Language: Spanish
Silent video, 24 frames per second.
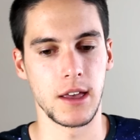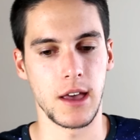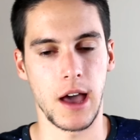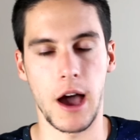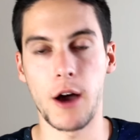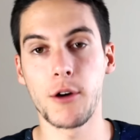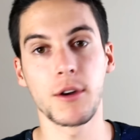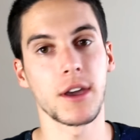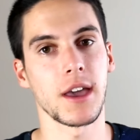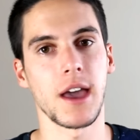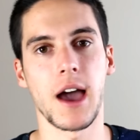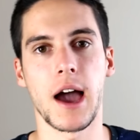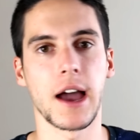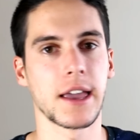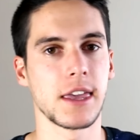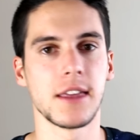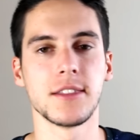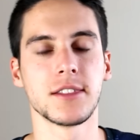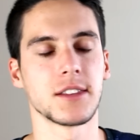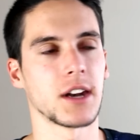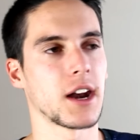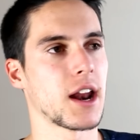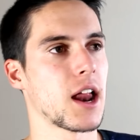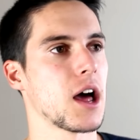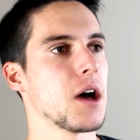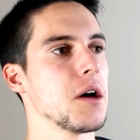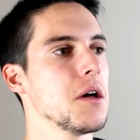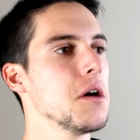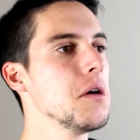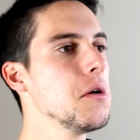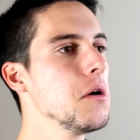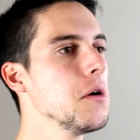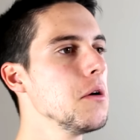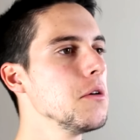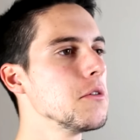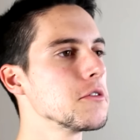aunque aquí entrará,
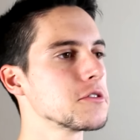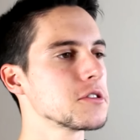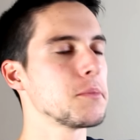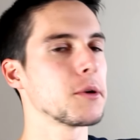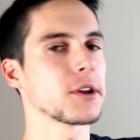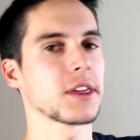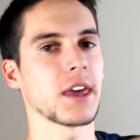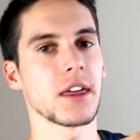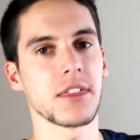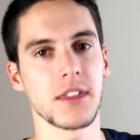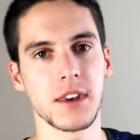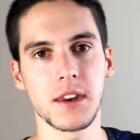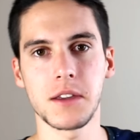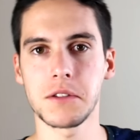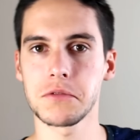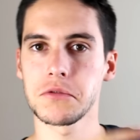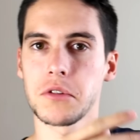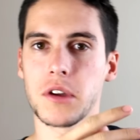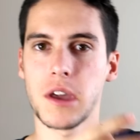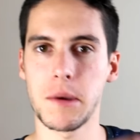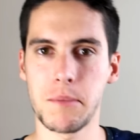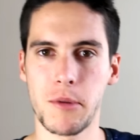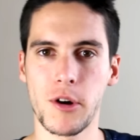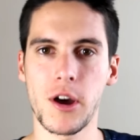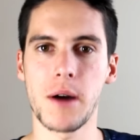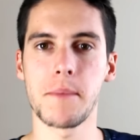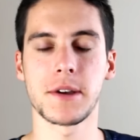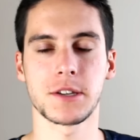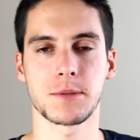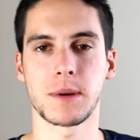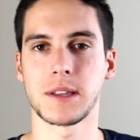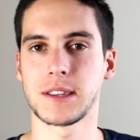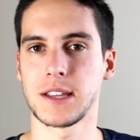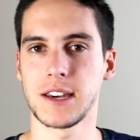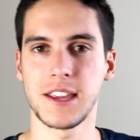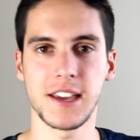uh, no sé por qué hacen esto, que pongan
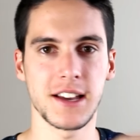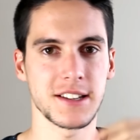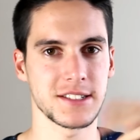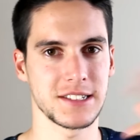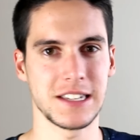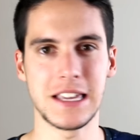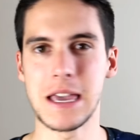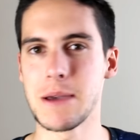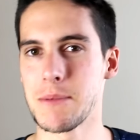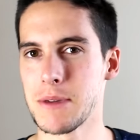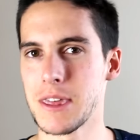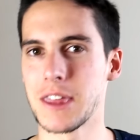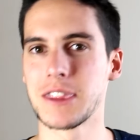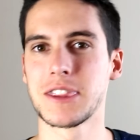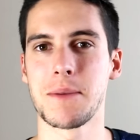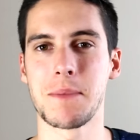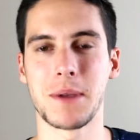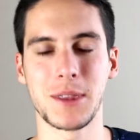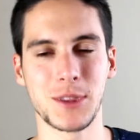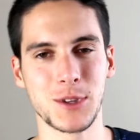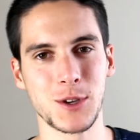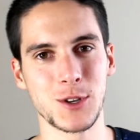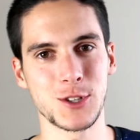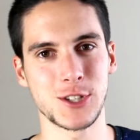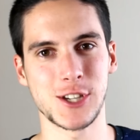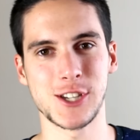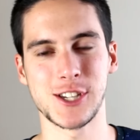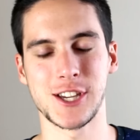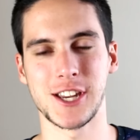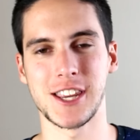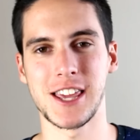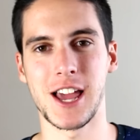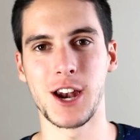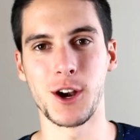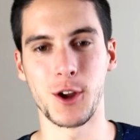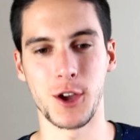más baterías, y evidentemente eso
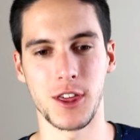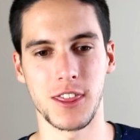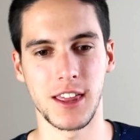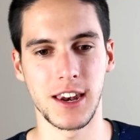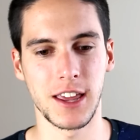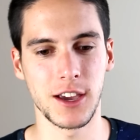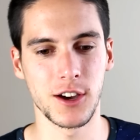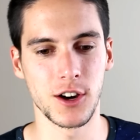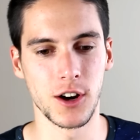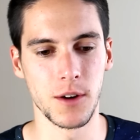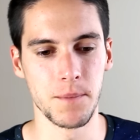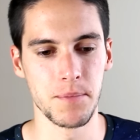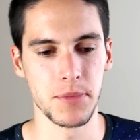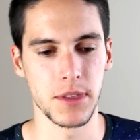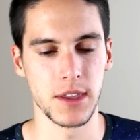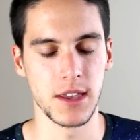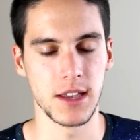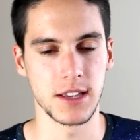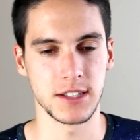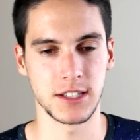sería lo idílico,